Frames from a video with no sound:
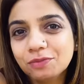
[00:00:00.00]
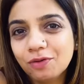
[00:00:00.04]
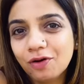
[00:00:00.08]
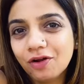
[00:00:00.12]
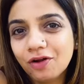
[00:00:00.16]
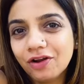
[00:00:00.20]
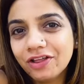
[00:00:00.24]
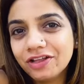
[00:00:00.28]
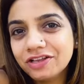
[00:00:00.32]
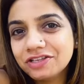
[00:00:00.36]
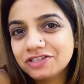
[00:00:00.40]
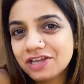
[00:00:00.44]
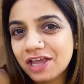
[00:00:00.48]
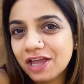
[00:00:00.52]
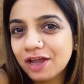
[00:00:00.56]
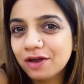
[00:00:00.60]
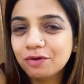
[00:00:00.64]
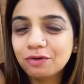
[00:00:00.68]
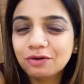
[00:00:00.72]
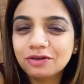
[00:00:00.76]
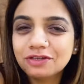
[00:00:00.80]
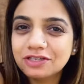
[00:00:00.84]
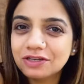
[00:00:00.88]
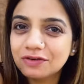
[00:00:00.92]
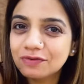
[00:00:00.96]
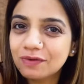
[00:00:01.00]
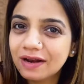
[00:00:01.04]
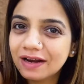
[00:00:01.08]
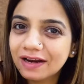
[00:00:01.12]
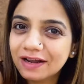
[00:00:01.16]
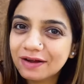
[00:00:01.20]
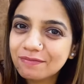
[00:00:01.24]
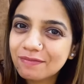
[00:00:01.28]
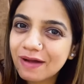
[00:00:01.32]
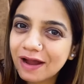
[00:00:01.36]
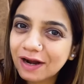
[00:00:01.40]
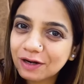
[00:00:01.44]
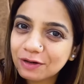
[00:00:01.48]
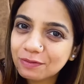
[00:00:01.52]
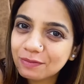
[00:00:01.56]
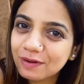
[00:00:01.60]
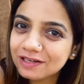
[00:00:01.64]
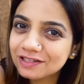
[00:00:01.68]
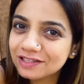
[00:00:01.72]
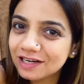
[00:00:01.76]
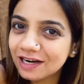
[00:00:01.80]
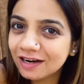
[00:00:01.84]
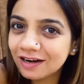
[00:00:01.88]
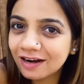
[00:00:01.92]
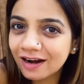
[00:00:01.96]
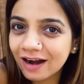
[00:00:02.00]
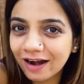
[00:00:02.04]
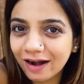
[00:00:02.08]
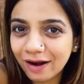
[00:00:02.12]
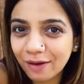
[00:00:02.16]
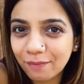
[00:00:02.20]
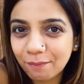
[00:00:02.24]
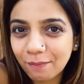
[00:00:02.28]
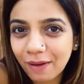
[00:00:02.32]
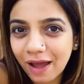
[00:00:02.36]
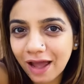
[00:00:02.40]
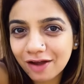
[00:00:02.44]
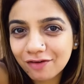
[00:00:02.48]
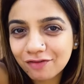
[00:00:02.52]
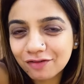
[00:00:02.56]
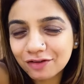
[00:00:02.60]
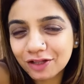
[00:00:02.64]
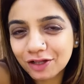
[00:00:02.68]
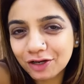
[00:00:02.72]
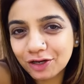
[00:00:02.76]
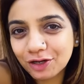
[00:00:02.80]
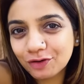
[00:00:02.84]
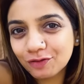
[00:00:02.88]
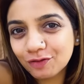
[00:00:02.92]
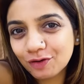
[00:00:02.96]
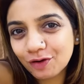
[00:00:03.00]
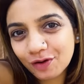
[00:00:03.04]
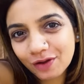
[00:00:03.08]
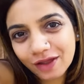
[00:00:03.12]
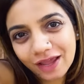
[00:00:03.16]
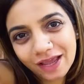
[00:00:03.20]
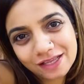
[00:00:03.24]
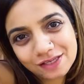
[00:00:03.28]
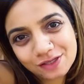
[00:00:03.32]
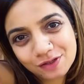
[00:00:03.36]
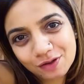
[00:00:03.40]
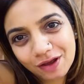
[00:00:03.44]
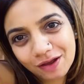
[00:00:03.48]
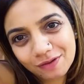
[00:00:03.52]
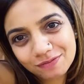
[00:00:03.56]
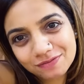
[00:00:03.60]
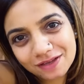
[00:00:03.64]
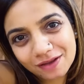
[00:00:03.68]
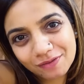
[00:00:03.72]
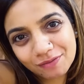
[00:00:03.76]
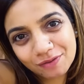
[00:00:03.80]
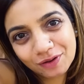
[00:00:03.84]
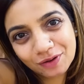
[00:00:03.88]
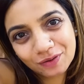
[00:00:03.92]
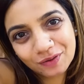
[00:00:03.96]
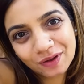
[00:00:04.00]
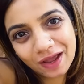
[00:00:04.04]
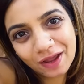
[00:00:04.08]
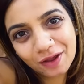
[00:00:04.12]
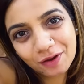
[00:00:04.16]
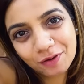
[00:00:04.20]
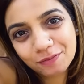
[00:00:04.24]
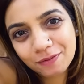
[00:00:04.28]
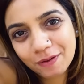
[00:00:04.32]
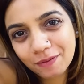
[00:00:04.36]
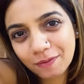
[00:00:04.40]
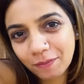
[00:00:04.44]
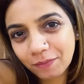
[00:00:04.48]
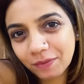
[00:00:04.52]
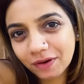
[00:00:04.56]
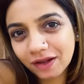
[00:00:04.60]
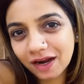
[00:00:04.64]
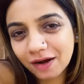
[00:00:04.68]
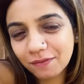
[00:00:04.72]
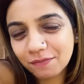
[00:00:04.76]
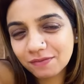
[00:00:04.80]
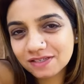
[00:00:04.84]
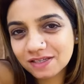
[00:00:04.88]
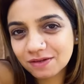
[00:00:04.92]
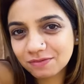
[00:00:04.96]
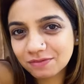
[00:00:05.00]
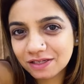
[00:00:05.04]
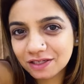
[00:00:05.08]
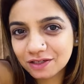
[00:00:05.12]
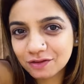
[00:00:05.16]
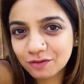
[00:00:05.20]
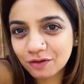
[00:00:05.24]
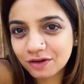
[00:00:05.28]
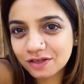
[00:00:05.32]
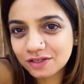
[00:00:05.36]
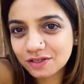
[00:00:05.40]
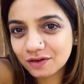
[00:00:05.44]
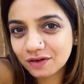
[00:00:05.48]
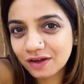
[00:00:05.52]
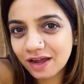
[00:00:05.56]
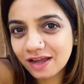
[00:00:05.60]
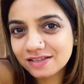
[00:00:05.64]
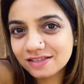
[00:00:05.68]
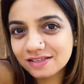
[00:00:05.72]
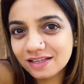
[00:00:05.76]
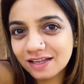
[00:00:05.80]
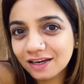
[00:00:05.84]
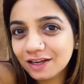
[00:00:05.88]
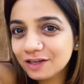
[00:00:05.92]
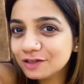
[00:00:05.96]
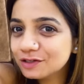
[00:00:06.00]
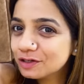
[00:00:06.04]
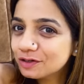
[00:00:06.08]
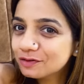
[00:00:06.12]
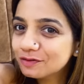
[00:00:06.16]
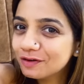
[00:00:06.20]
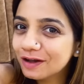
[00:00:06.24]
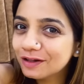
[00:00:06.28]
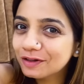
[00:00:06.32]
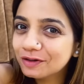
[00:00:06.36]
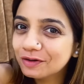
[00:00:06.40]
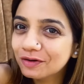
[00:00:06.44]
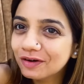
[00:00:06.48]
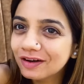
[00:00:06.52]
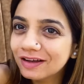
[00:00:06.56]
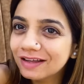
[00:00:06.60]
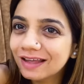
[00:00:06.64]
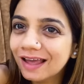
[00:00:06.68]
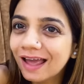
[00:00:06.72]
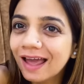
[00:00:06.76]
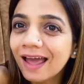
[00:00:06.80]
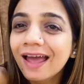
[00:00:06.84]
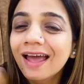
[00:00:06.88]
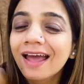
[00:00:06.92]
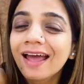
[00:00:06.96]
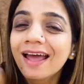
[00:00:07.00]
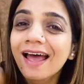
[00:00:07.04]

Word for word: मॉर्निंग जय गुरु जी वेलकम बैक टू माई चैनल एंड एम बैक विद न्यू ब्लॉग कैसे हो आप सब लोग आई होप आप अपने घर पे सब ठीक होंगे सो गाइस दिन की शुरुआत हो गई है